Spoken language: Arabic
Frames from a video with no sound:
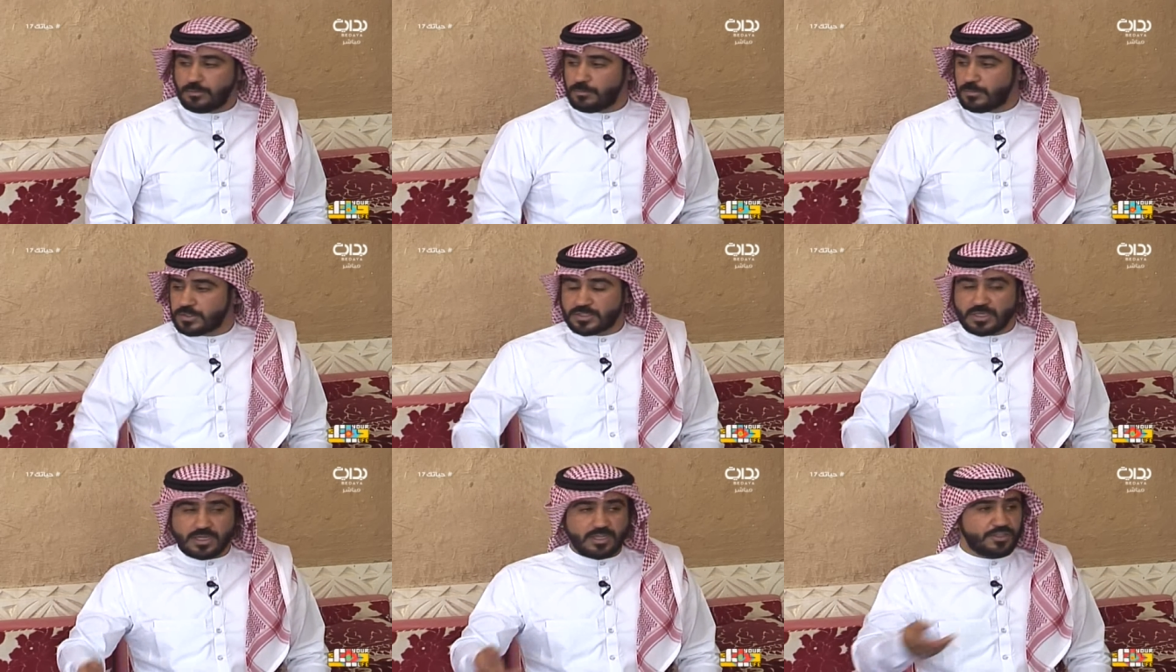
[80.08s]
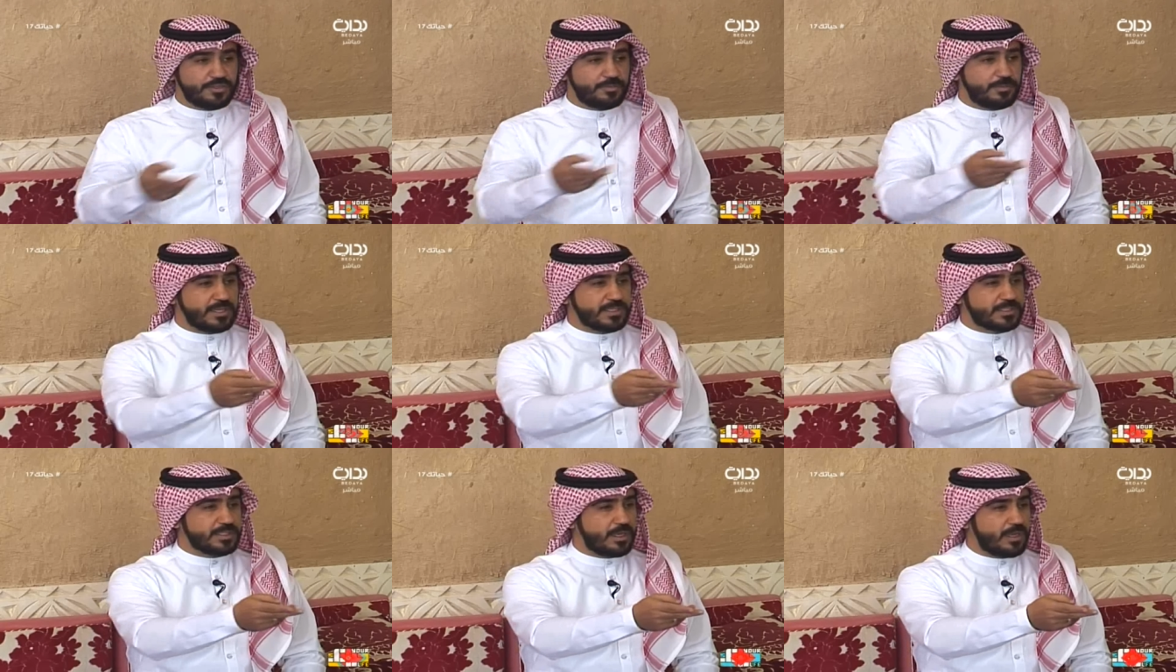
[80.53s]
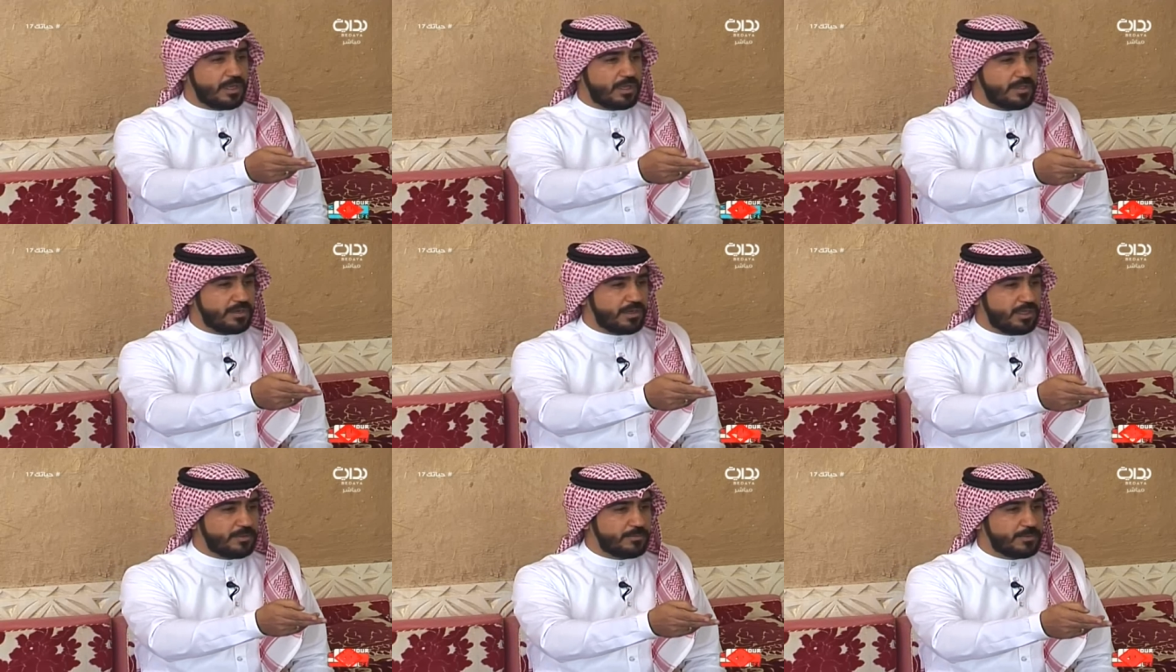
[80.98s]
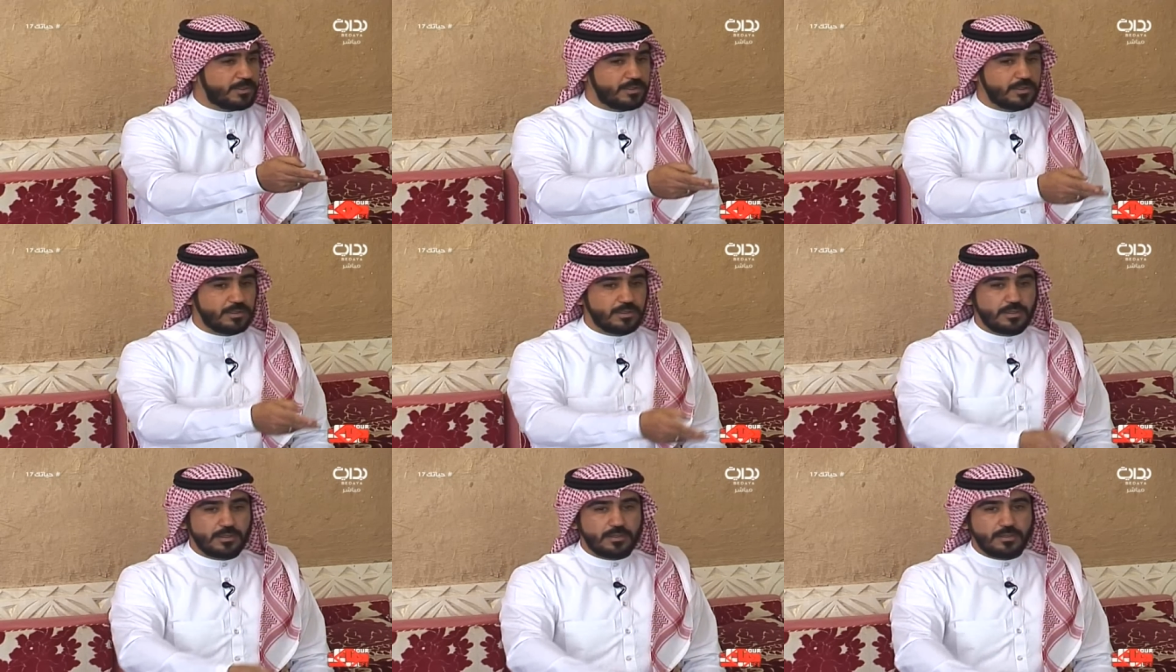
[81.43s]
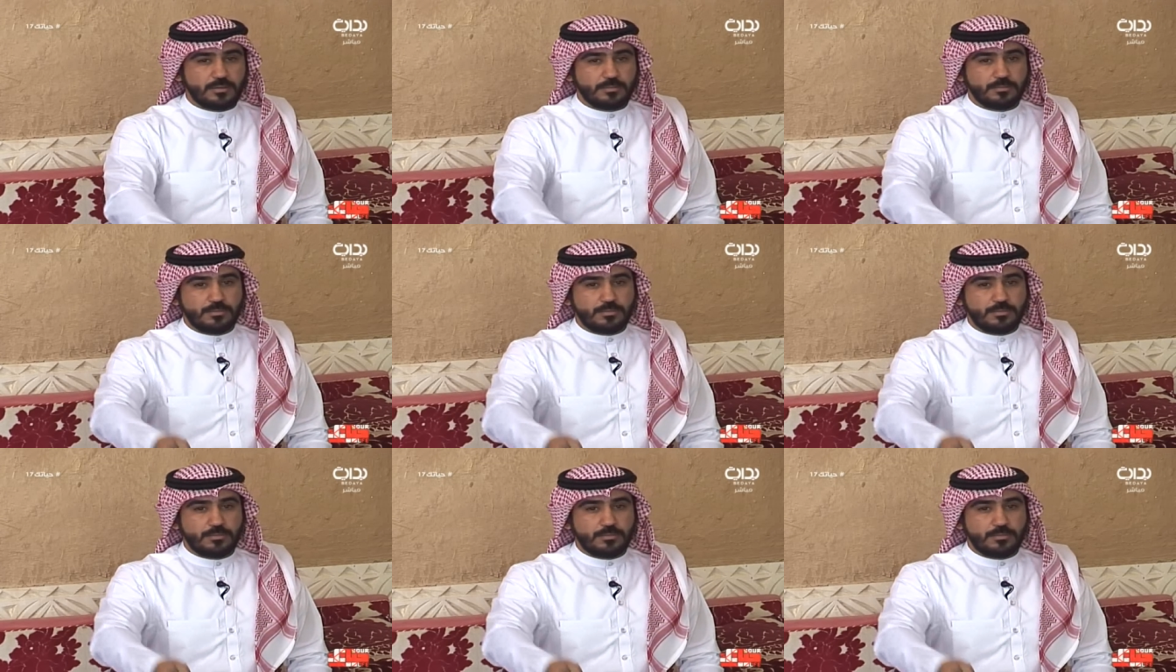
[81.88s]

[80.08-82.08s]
مطرقه طيب. بيتي الله يرحمه أه، أه.